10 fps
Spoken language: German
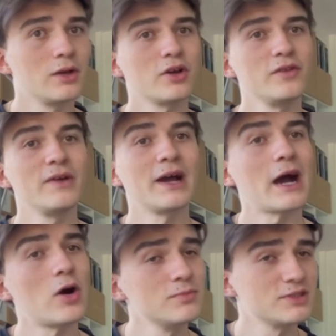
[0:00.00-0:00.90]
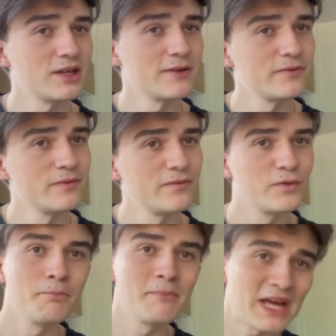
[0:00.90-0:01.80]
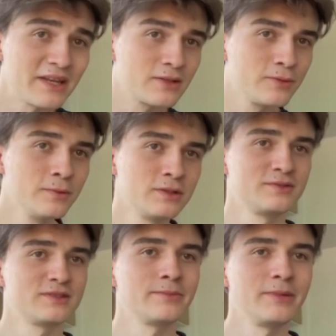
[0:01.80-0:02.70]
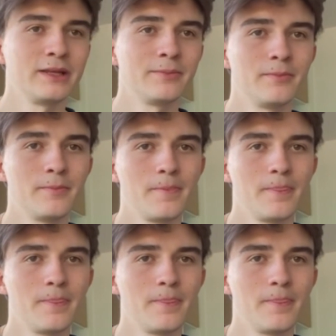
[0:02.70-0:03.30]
können wir Raum schaffen für mehr Natur in unserem Leben.